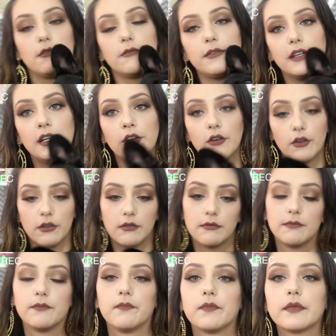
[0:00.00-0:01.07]
Filho,
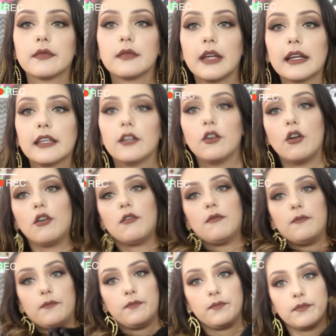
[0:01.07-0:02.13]
aqui, ó.
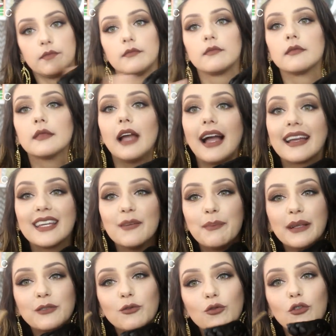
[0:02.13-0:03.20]
Aqui
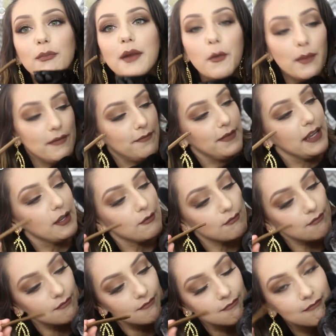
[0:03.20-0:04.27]
pra tu comer o
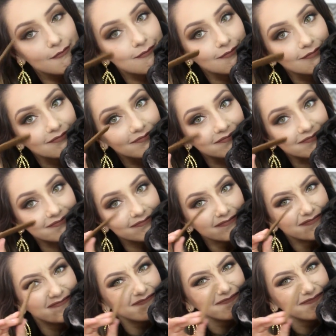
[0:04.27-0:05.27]
bifinho. Hum?